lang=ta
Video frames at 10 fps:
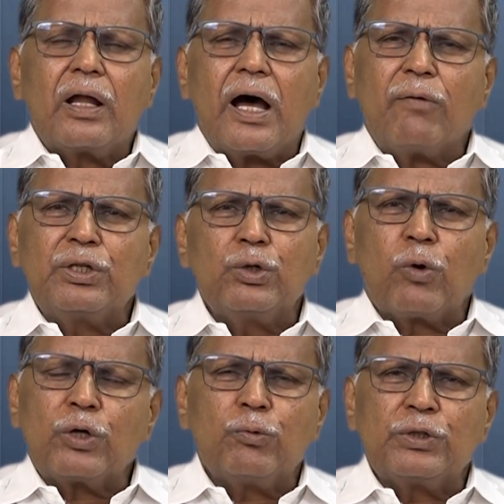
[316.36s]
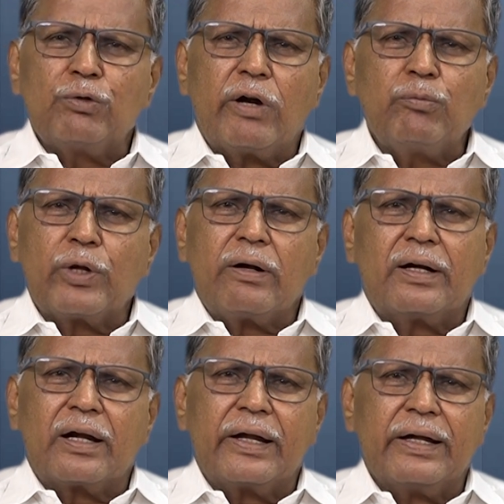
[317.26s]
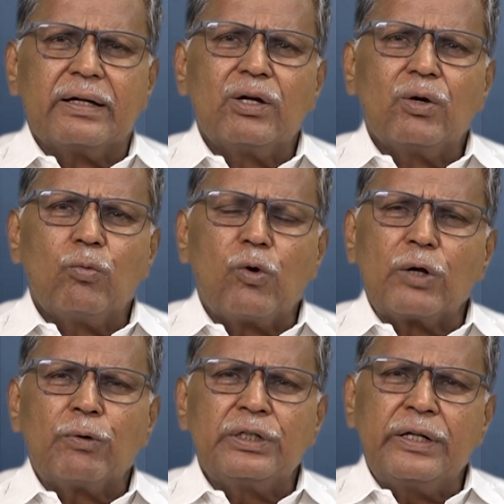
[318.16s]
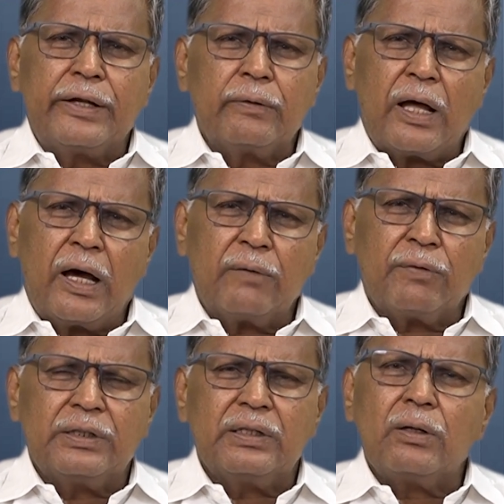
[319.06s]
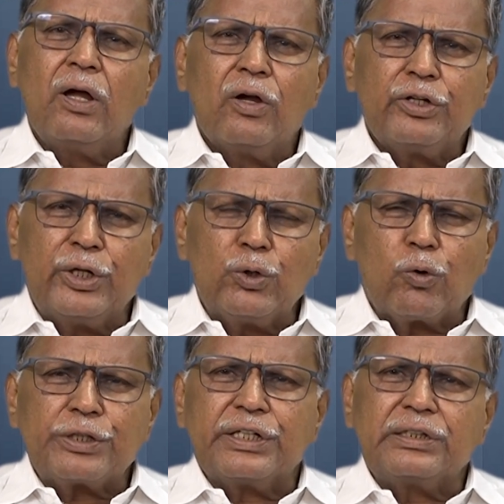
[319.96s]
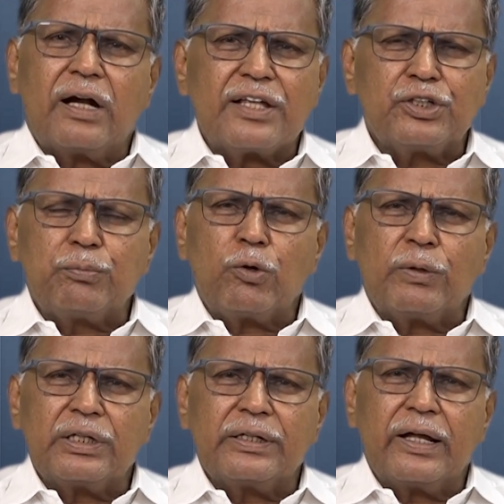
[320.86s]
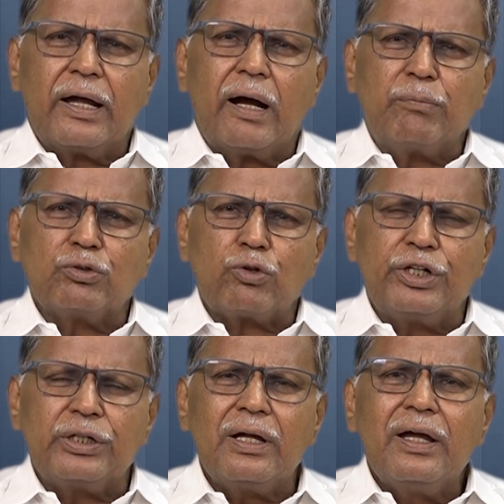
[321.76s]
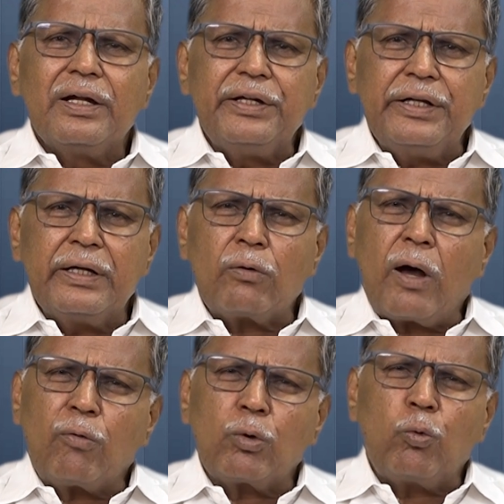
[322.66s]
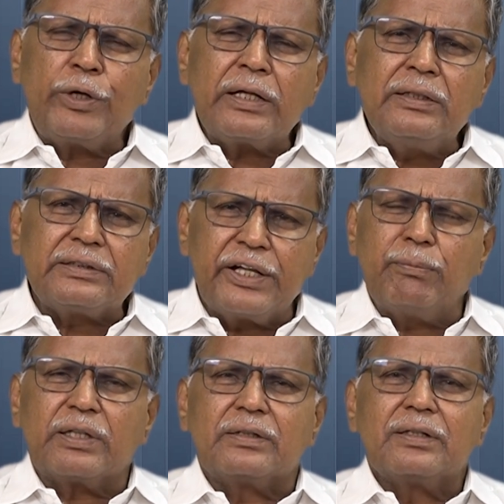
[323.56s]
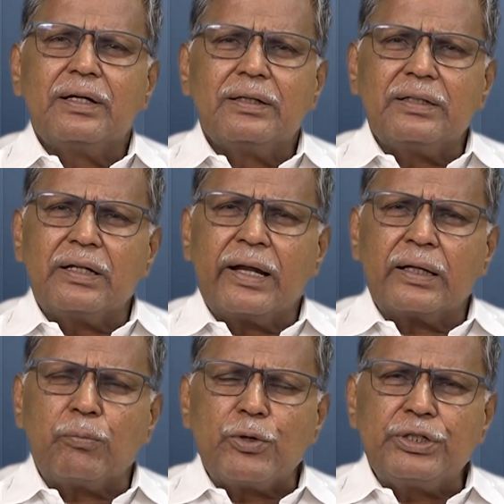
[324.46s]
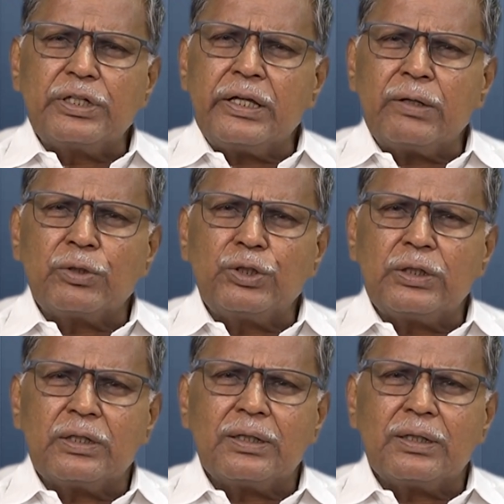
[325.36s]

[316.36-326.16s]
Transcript: நான் வந்து உனக்கு வந்து வழிமுறை காட்டுறேன் உங்களை வந்து நான் வந்து என்னோட சேர்த்து அழைச்சிட்டு போக வந்திருக்கிறேன் அப்படின்னு சொல்லிட்டு நீ அவர் உயர்ந்த ஸ்ரீமத் இதில் எனக்கு பிடிச்சதே வந்து